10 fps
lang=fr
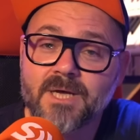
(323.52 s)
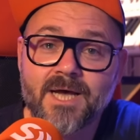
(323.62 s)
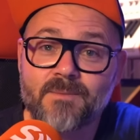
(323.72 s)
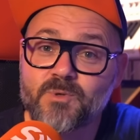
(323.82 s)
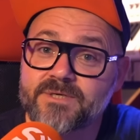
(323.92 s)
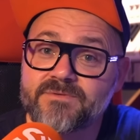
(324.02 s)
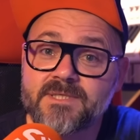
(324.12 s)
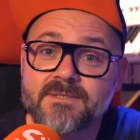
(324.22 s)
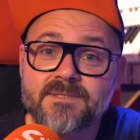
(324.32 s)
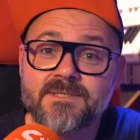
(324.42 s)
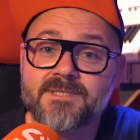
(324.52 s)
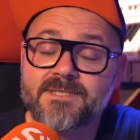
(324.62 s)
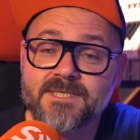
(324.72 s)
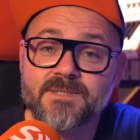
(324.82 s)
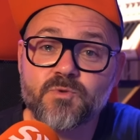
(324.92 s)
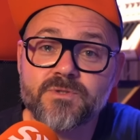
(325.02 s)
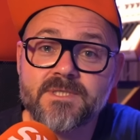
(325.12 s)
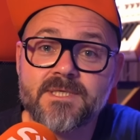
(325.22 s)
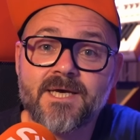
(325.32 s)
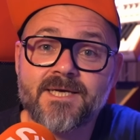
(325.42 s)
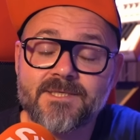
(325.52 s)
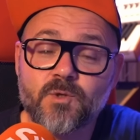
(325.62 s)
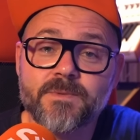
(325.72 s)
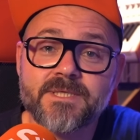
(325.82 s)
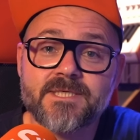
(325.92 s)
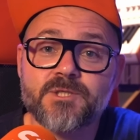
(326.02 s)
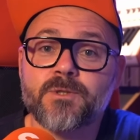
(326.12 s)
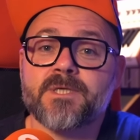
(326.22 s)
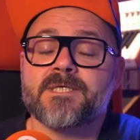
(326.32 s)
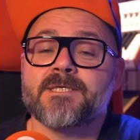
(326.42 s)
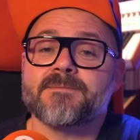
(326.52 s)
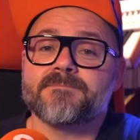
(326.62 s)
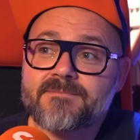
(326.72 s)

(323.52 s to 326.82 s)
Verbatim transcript: à mon avis, c'est s'exposer à des représailles juridiques.